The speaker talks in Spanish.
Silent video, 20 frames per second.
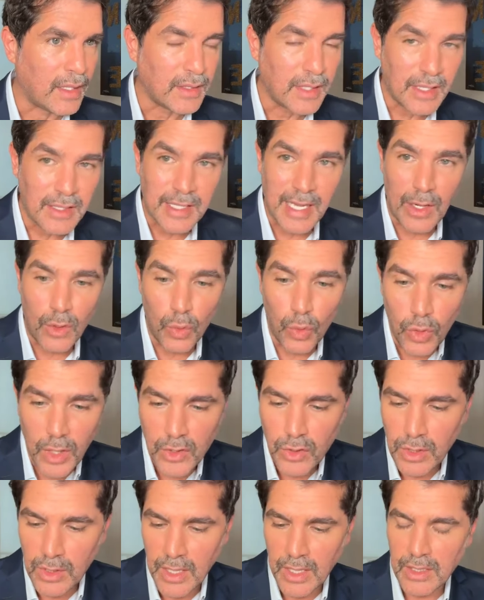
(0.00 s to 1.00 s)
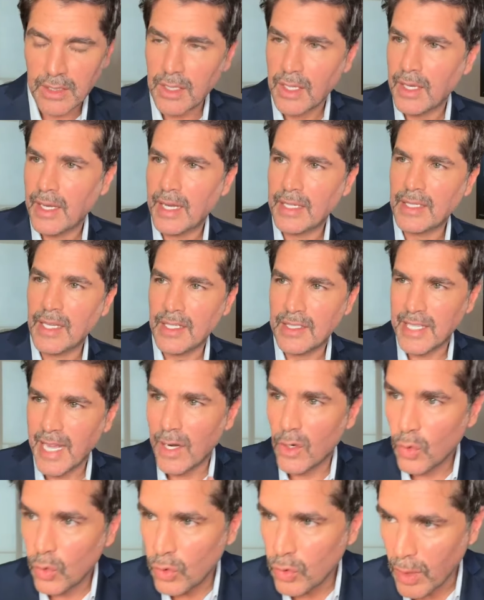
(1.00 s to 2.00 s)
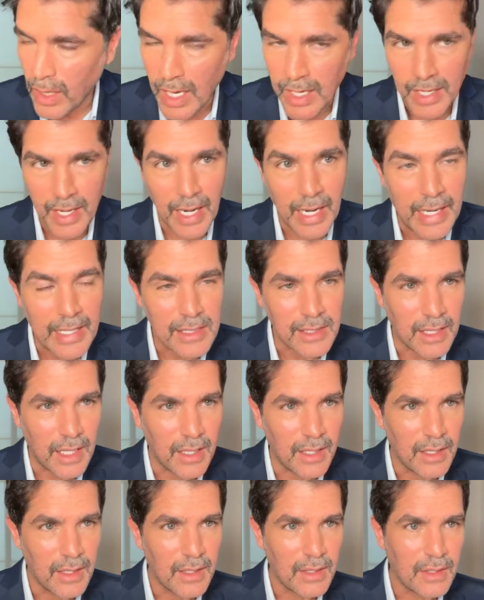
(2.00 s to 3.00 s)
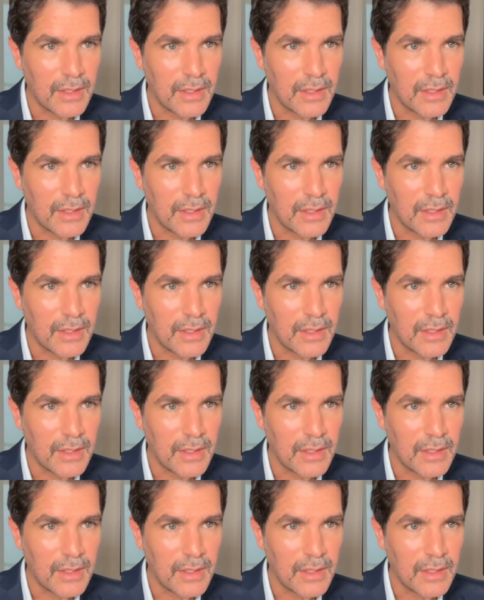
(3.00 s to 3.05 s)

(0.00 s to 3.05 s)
es de salud, es el saludo a la realeza.